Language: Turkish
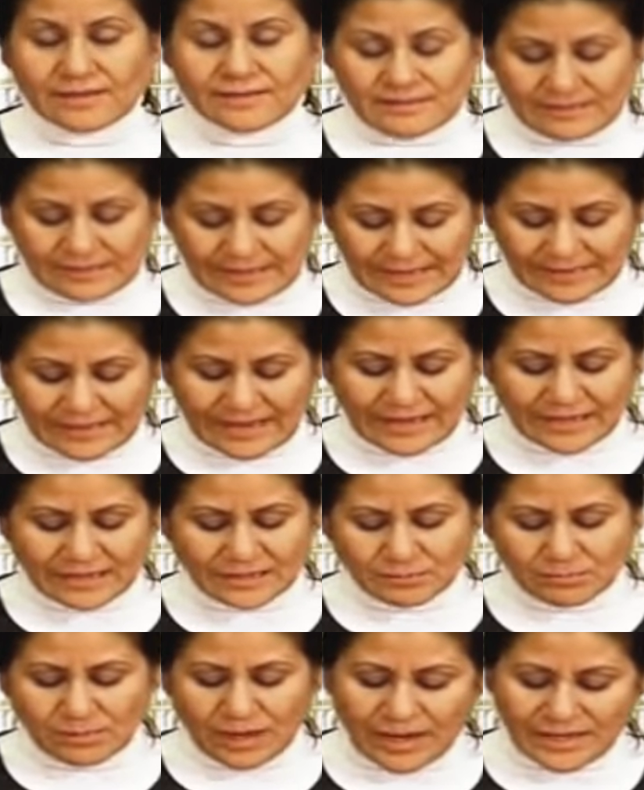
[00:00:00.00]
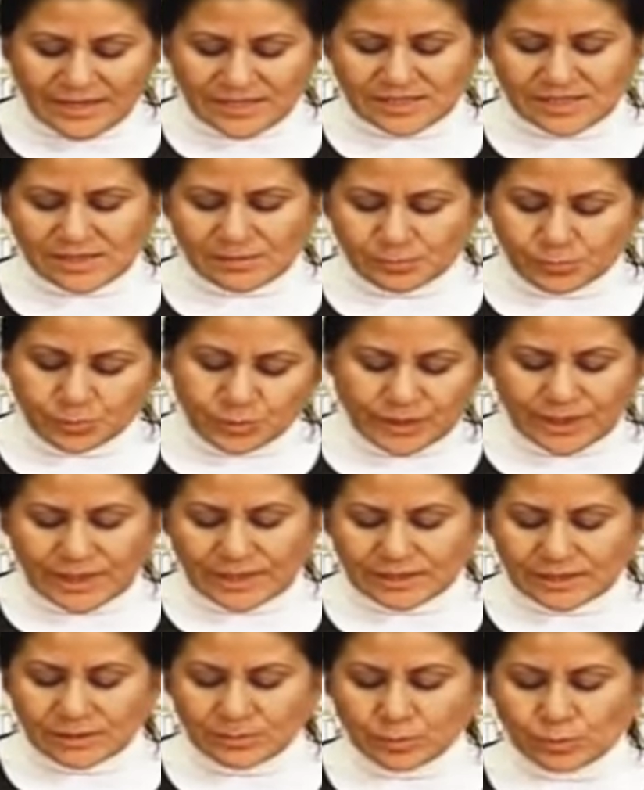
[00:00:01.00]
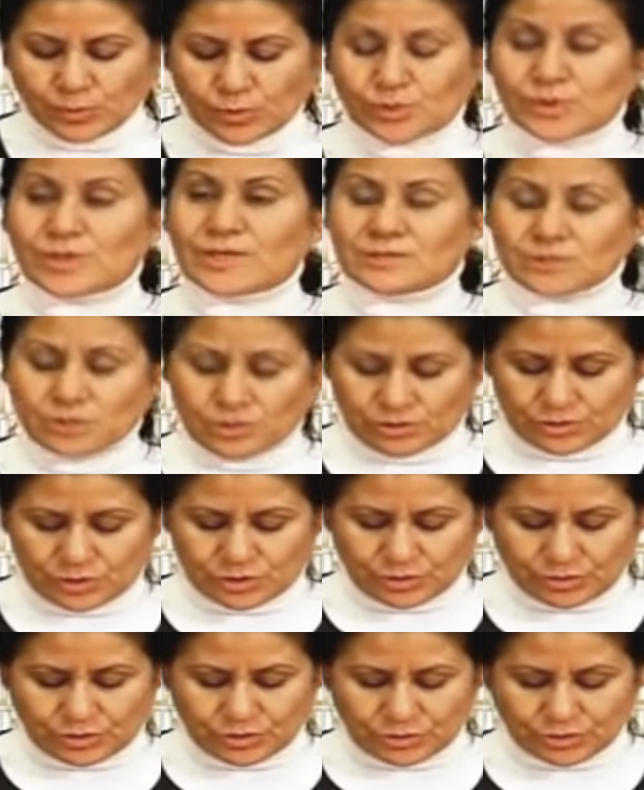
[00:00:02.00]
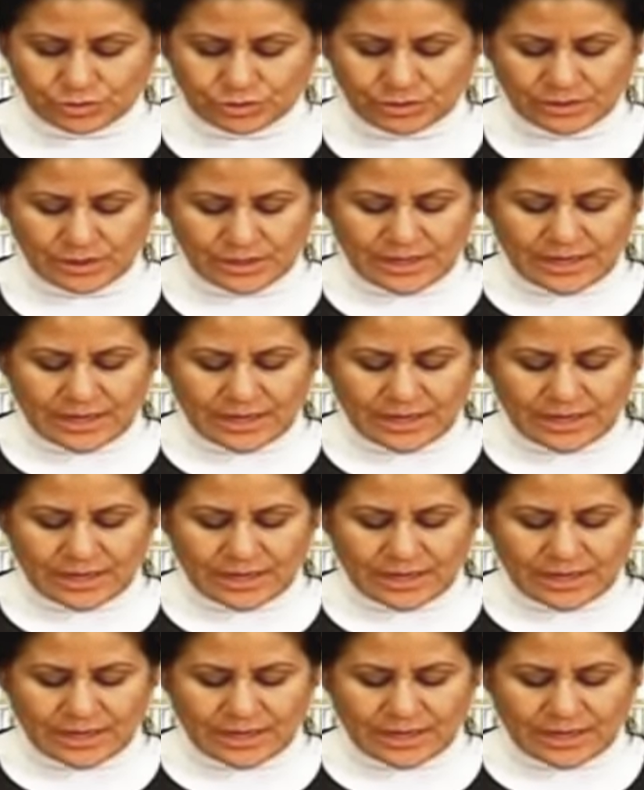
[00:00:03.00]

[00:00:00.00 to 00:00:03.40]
Neden maalesef bu eğitim uygulanıyor diyor.